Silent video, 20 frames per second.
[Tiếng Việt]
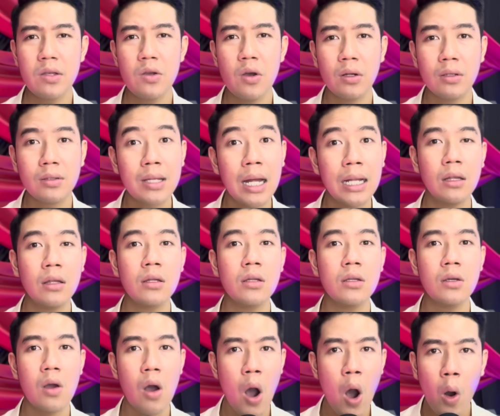vừa tanh
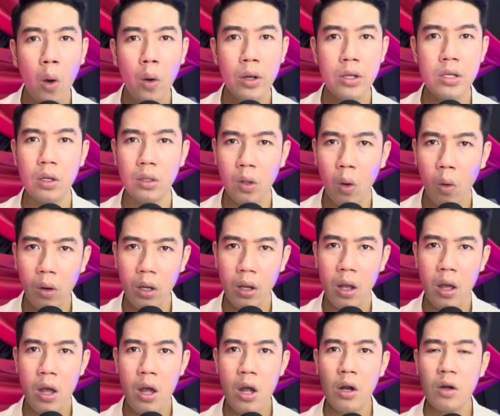vừa hôi vừa thối,
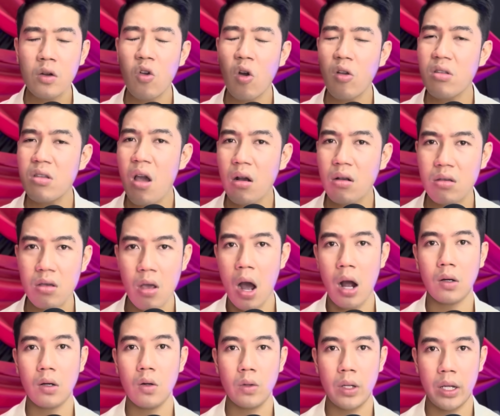nó nhớt nhợt
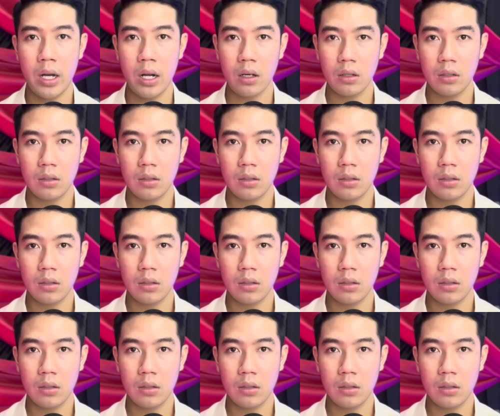luôn vậy đó.